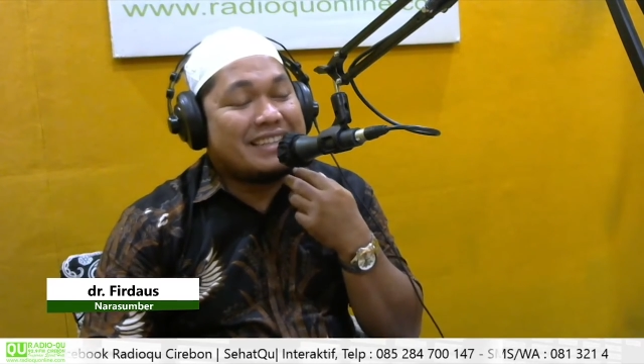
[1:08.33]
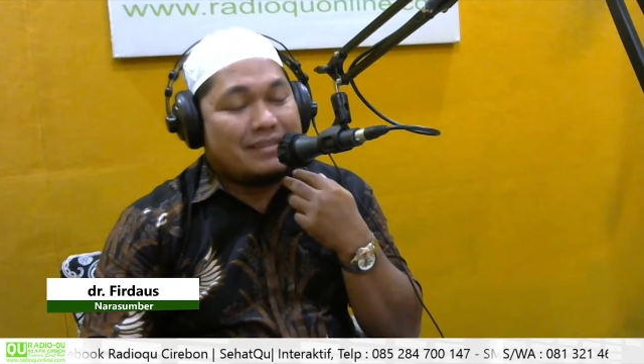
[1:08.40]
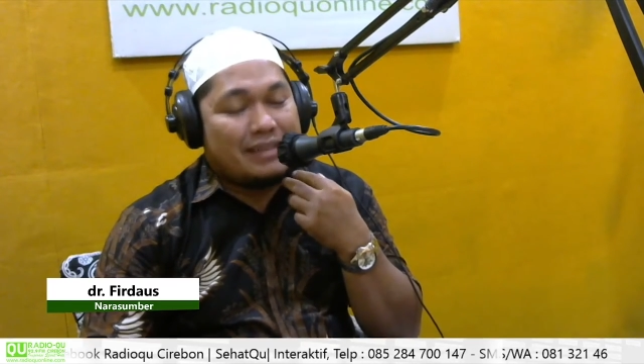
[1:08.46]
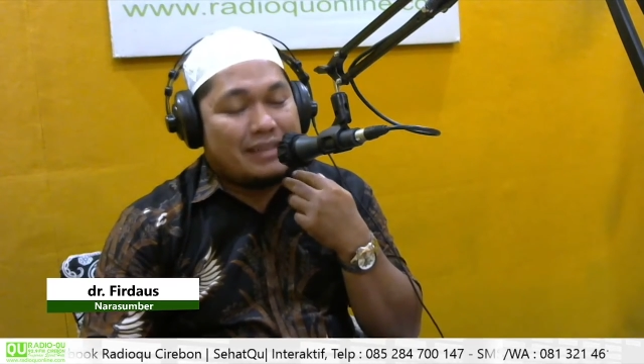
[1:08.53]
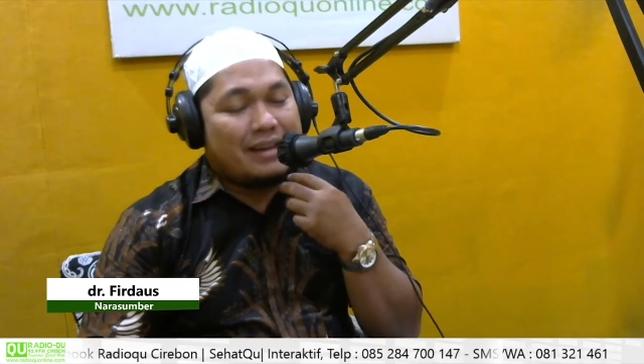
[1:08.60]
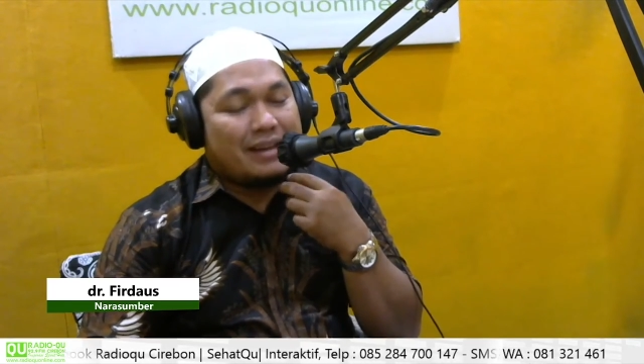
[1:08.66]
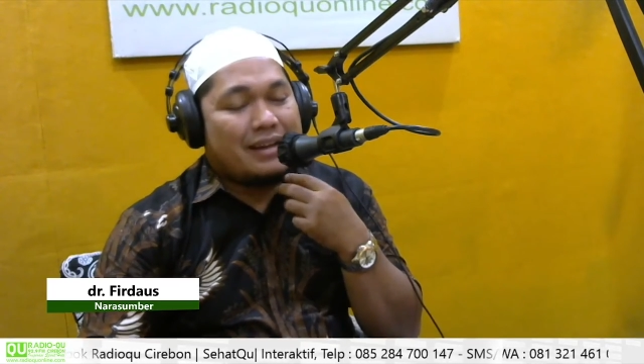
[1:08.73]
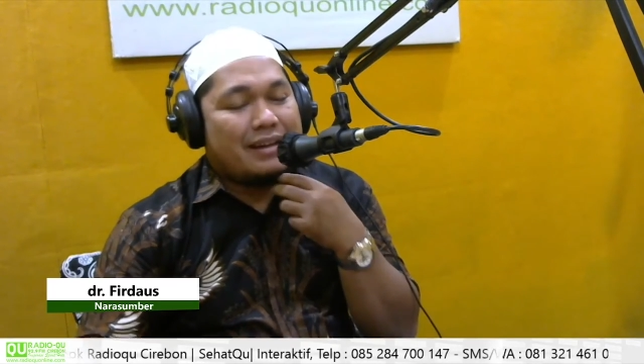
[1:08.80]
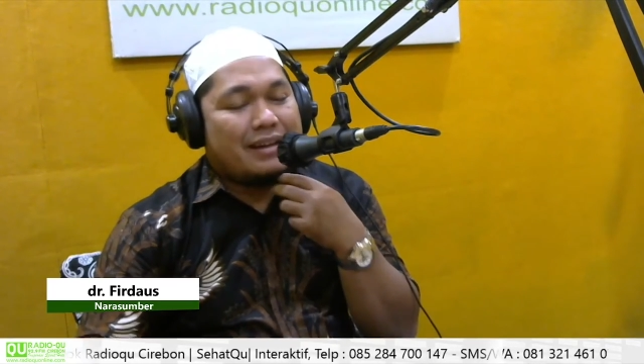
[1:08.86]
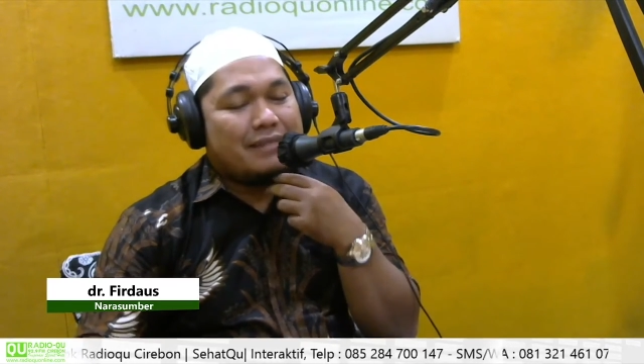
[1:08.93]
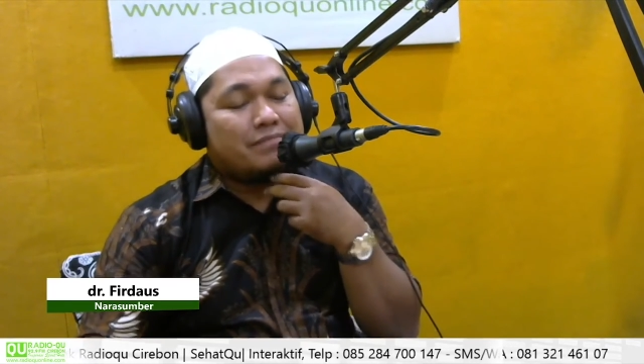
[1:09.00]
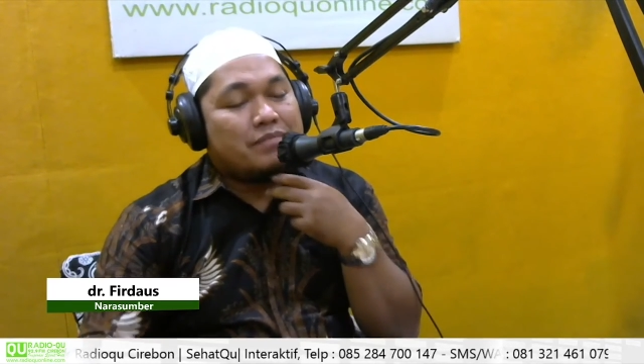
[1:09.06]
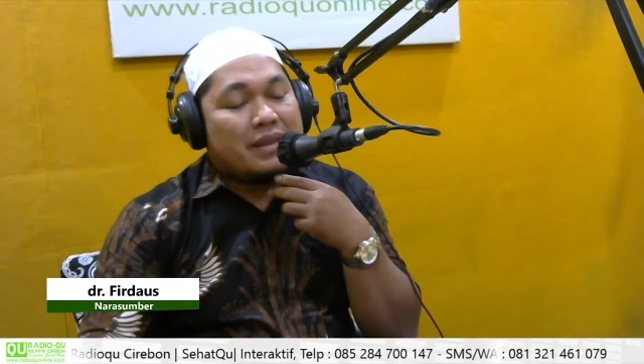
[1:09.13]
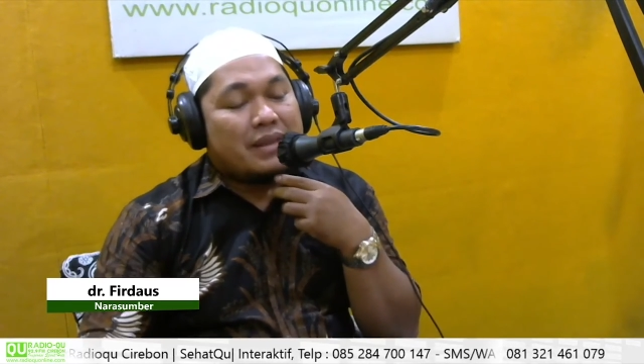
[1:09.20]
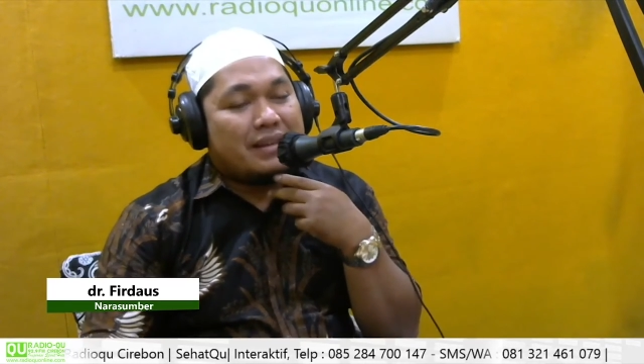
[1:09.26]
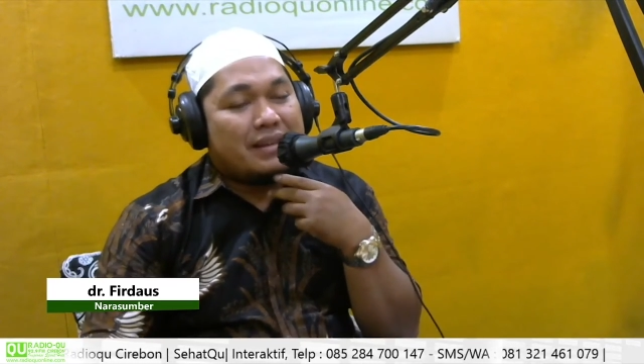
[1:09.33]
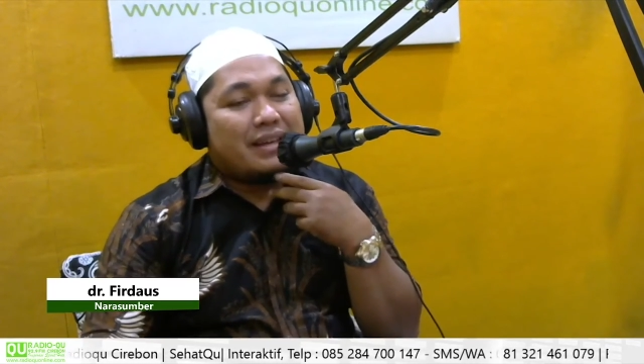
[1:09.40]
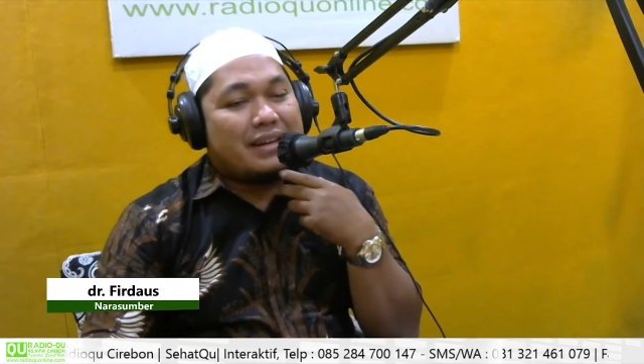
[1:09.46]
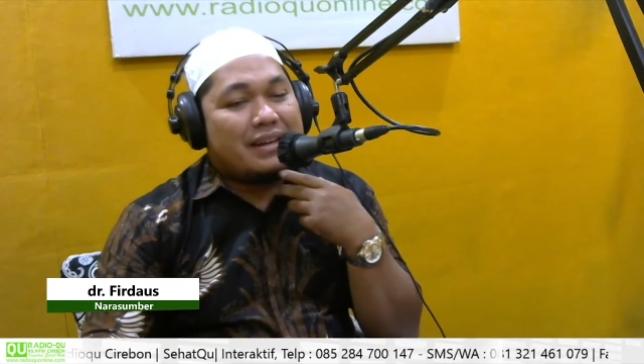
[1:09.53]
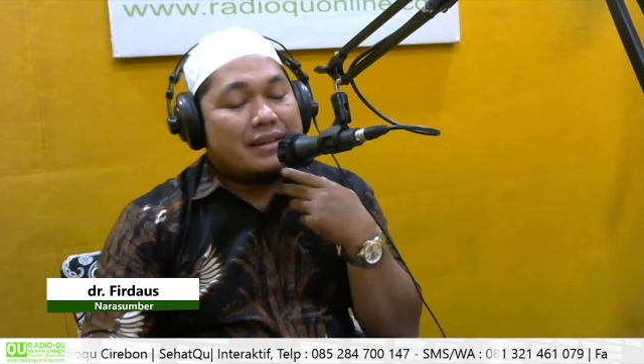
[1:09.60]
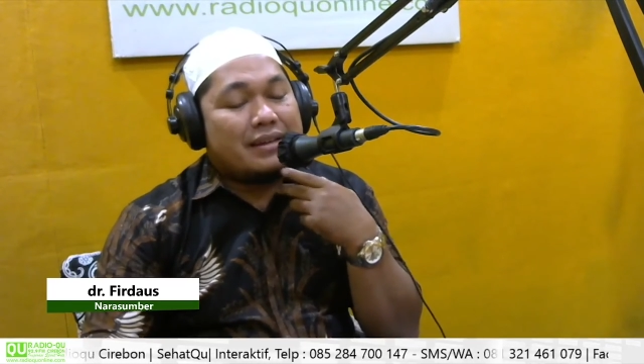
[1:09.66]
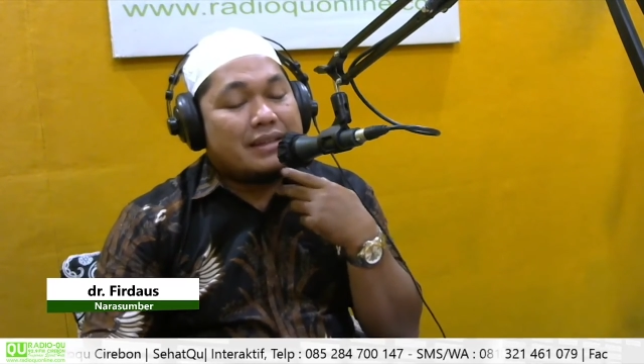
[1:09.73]
nggak nah, siaran dua minggu ya.
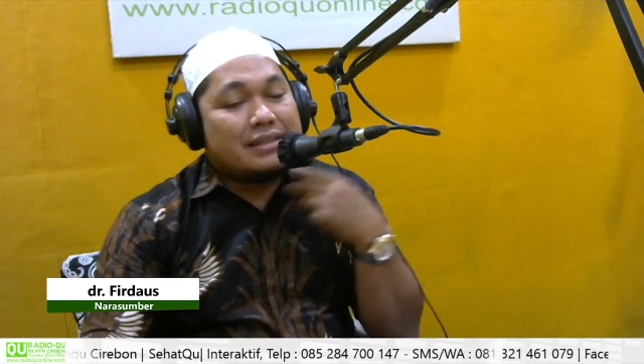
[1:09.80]
Nah,